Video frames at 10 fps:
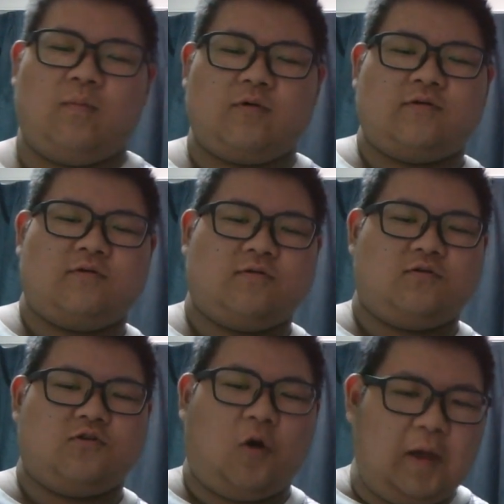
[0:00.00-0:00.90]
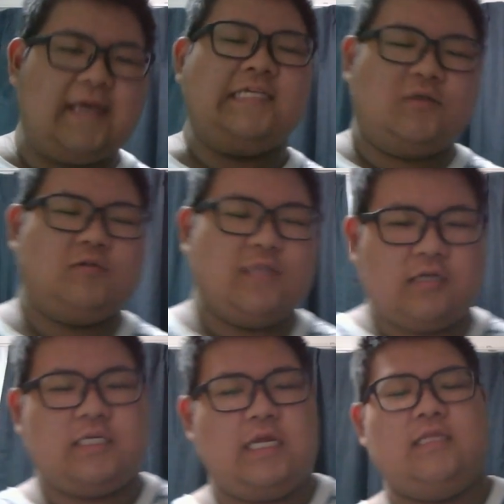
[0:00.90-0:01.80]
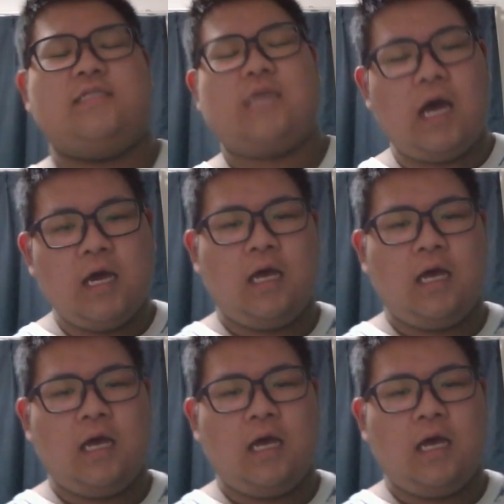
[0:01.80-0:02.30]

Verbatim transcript: もう、グロ映像になるじゃないですか。